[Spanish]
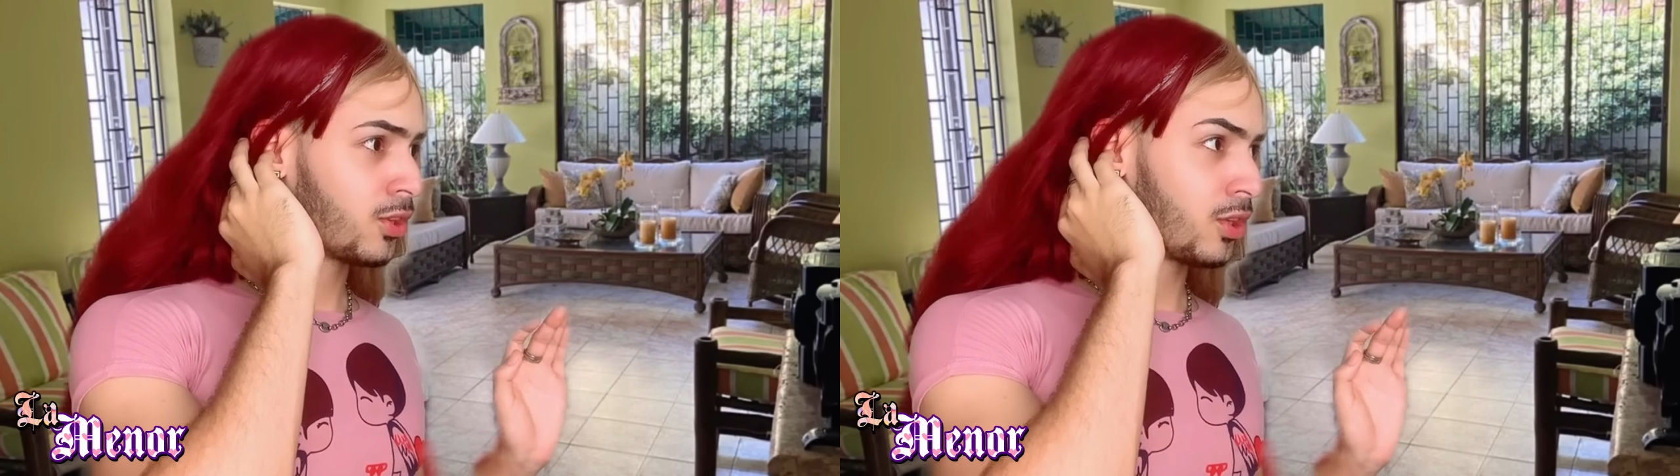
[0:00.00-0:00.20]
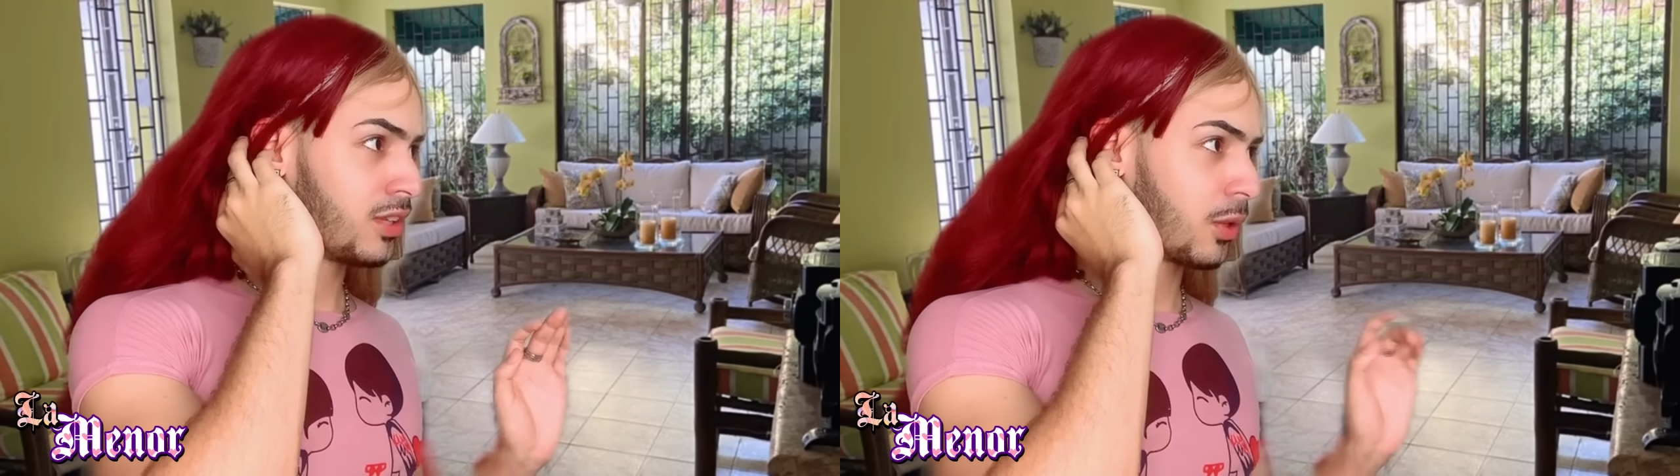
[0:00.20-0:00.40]

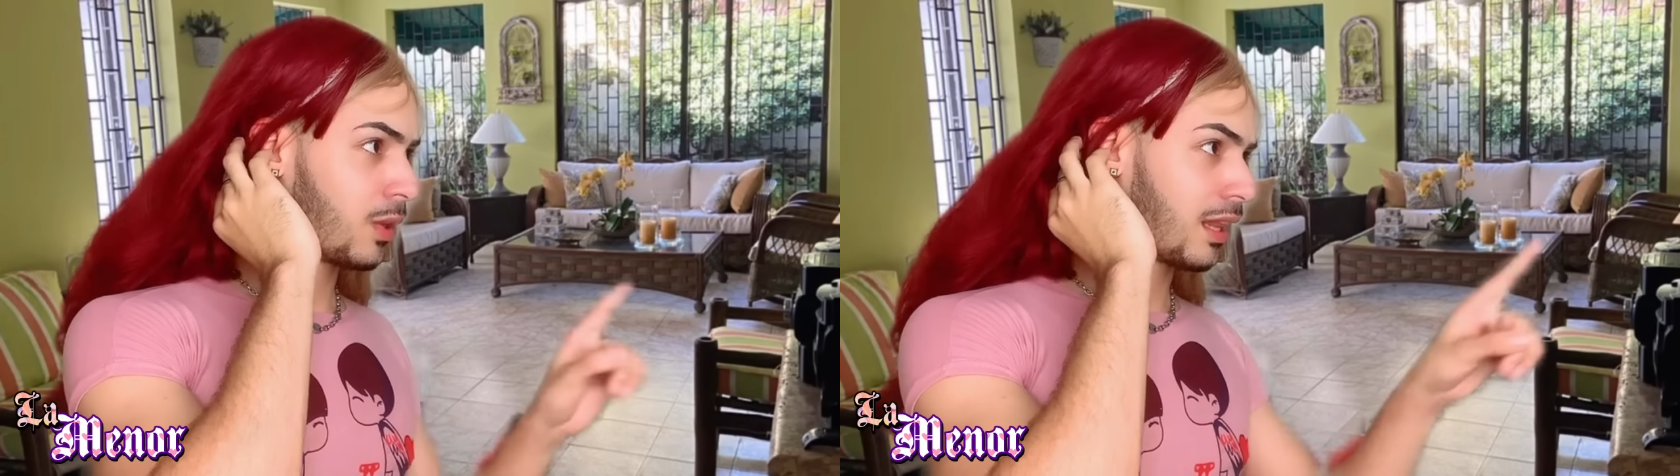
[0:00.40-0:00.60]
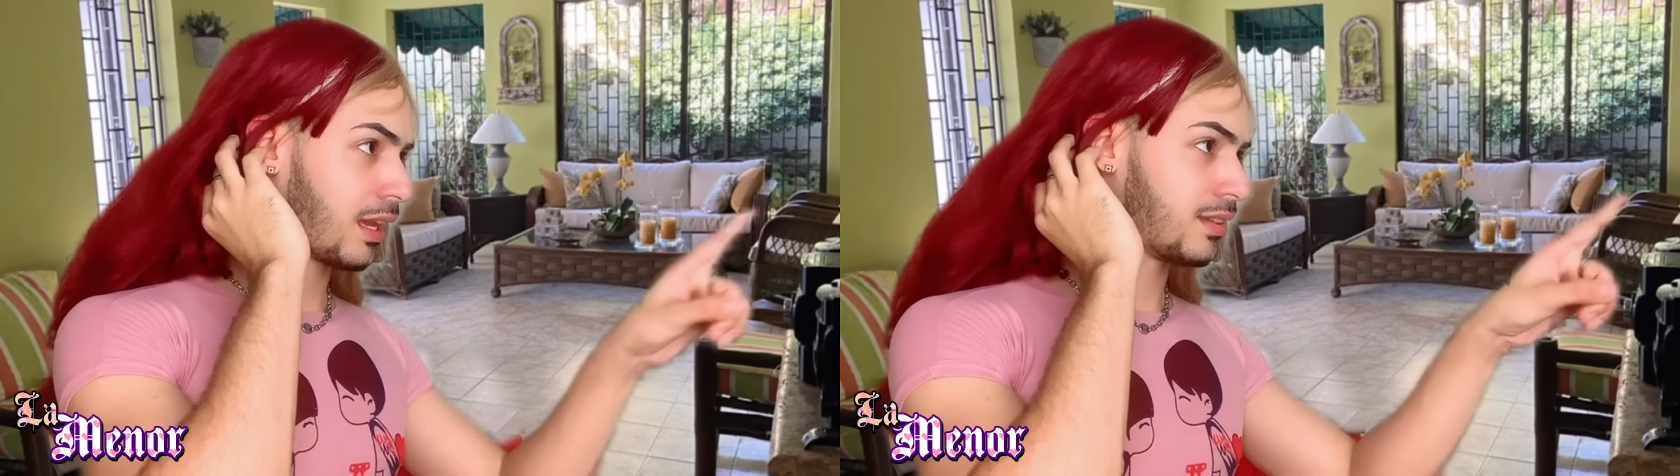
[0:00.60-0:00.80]
estoy
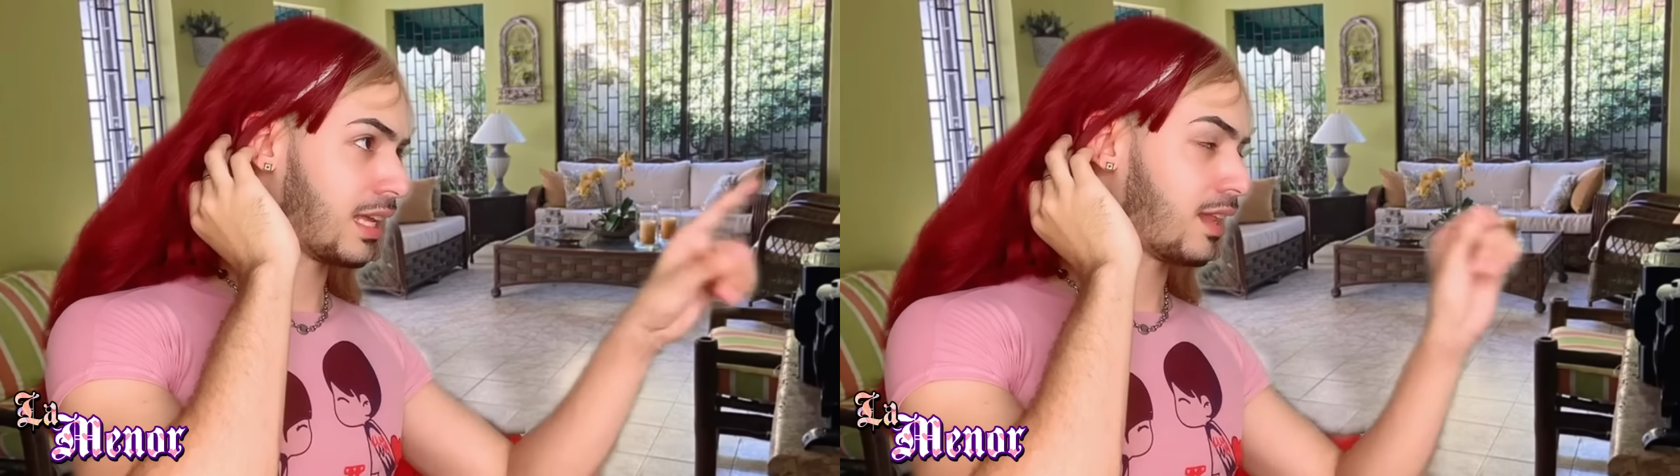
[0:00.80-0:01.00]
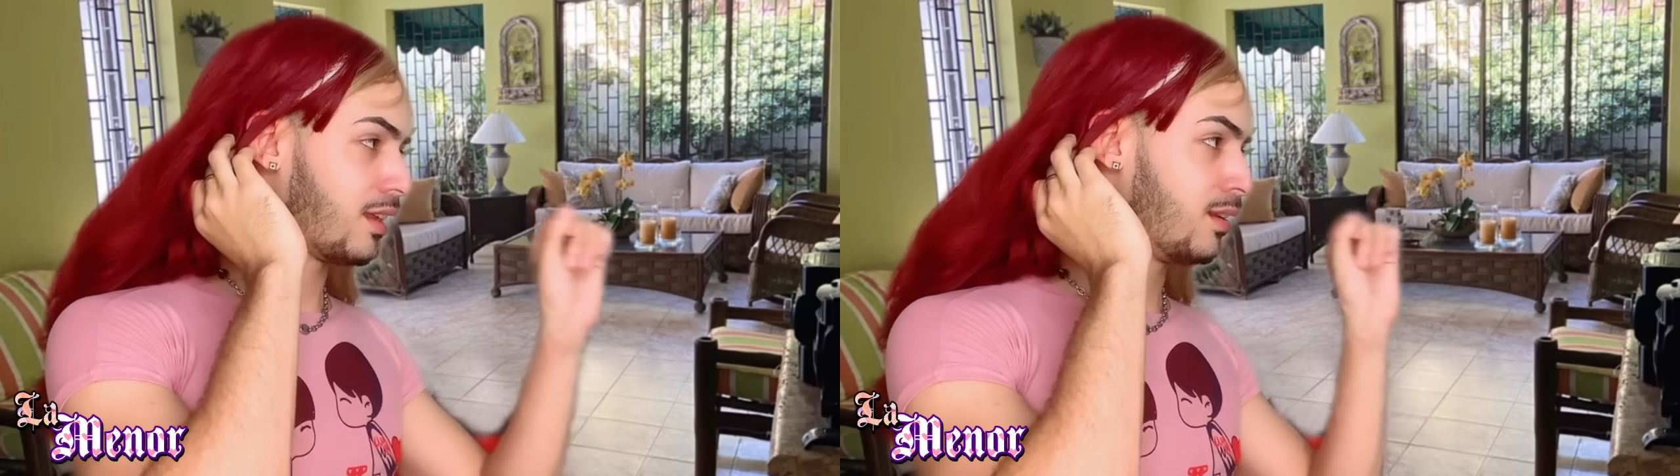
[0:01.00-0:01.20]
segura de que
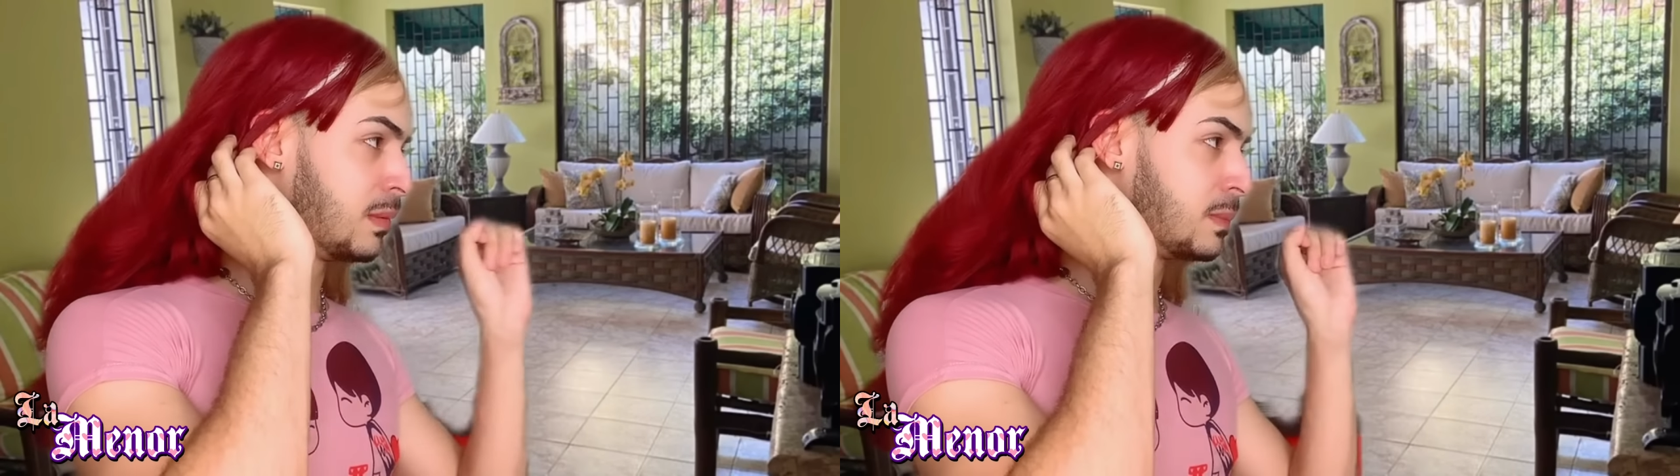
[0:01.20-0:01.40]
sea de él.